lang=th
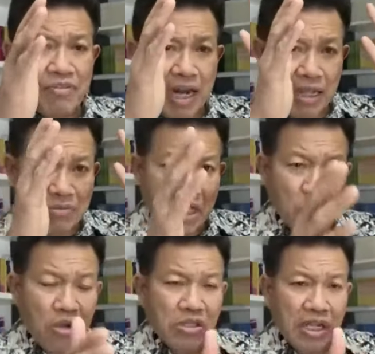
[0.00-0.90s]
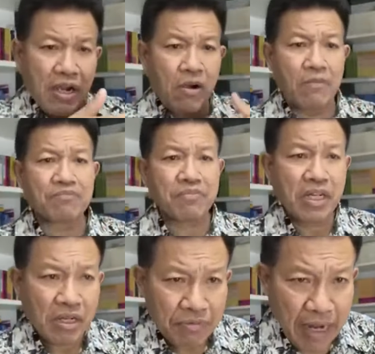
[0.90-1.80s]
ฝากรัฐมนตรีท่องเที่ยว
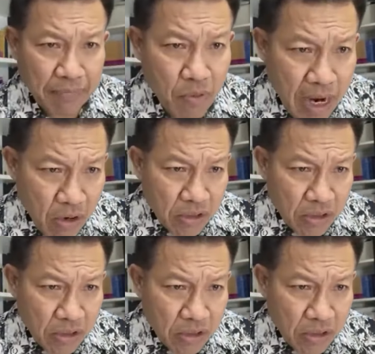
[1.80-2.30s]
ฝากผู้ว่า